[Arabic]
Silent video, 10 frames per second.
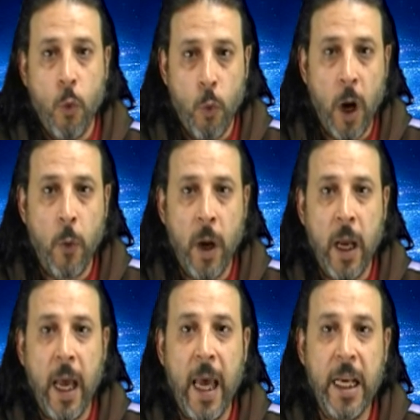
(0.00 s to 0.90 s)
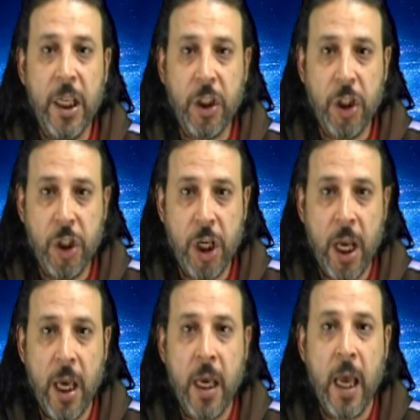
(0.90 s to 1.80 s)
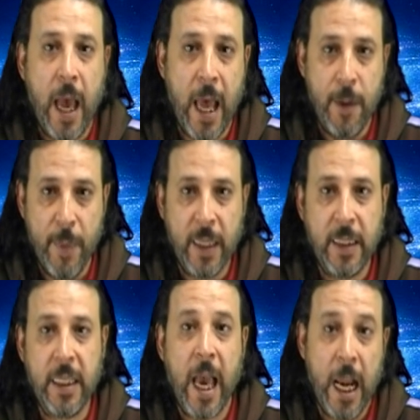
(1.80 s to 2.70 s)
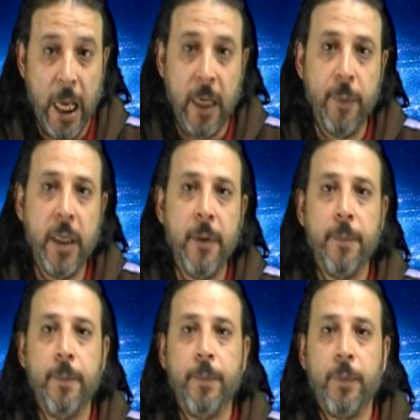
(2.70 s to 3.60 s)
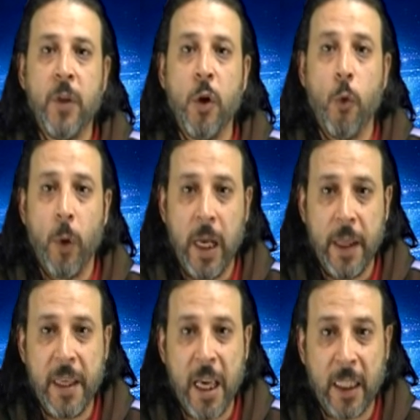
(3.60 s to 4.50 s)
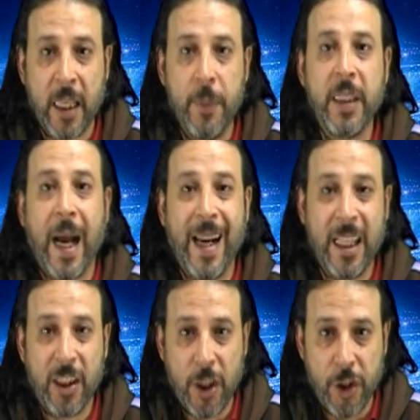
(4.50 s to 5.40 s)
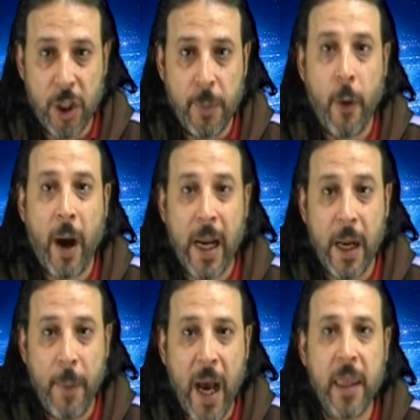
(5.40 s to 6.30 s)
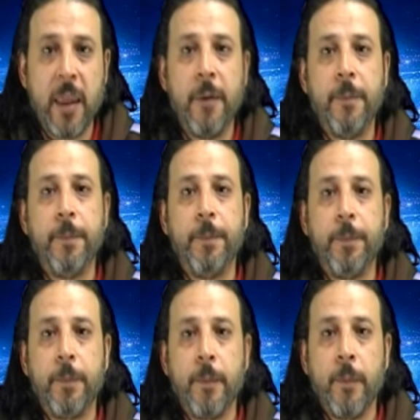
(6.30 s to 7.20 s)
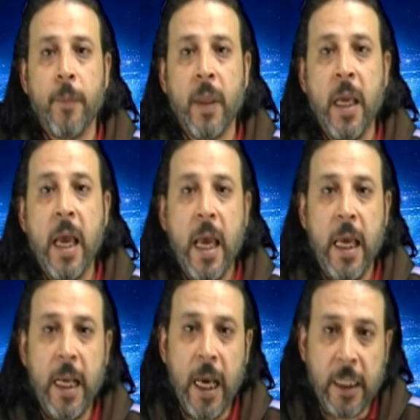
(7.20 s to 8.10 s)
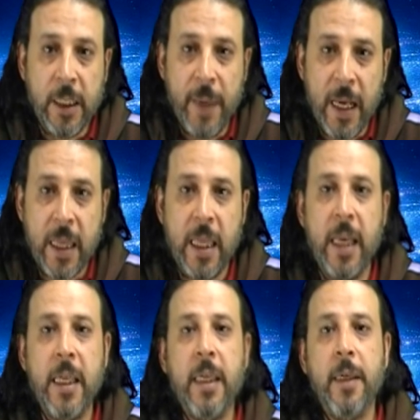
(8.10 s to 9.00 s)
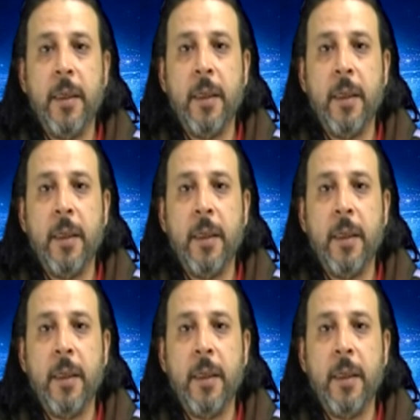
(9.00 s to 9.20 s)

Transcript: وهو الاتجاه المادي العلمي والذي يعتمد على التجربة وعلى البحث الاحتمال الثاني